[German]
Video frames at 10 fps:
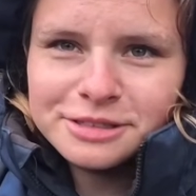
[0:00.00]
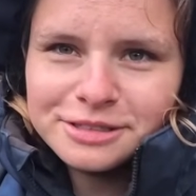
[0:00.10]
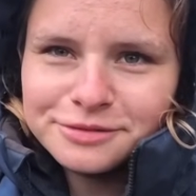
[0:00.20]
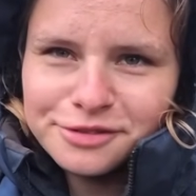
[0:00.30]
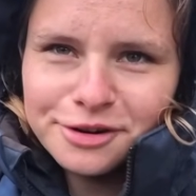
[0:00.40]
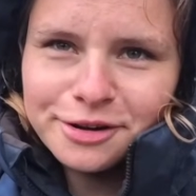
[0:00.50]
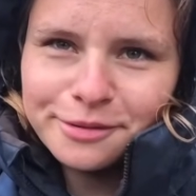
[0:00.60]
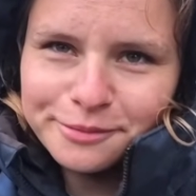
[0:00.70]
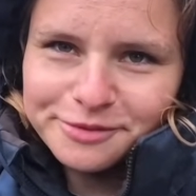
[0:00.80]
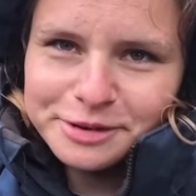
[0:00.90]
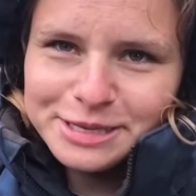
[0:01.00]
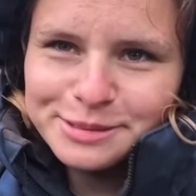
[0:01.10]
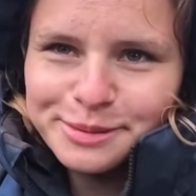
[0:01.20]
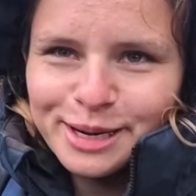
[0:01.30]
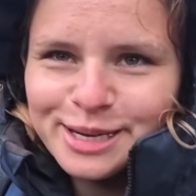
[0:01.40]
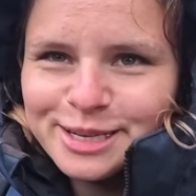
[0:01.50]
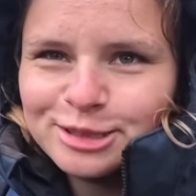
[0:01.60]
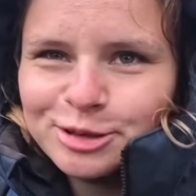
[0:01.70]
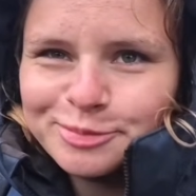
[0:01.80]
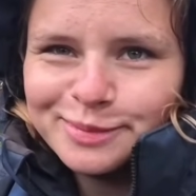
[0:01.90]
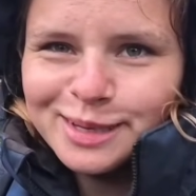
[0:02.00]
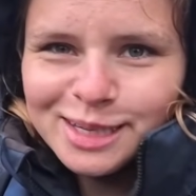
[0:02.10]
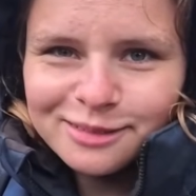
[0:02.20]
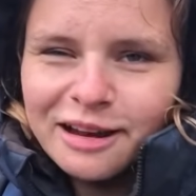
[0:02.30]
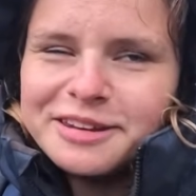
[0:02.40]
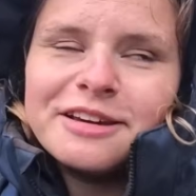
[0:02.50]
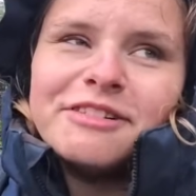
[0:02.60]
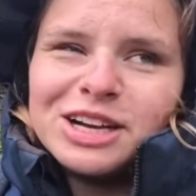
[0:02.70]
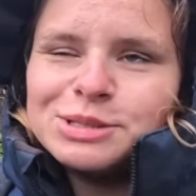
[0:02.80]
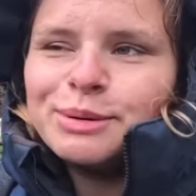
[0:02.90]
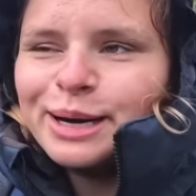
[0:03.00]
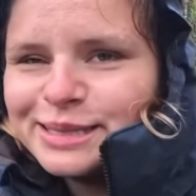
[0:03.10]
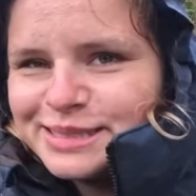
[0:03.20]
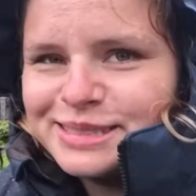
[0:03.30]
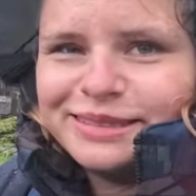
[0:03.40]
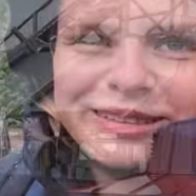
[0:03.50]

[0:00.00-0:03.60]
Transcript: die vor dem Wartebereich kommen. Oder die der Wartebereich sind.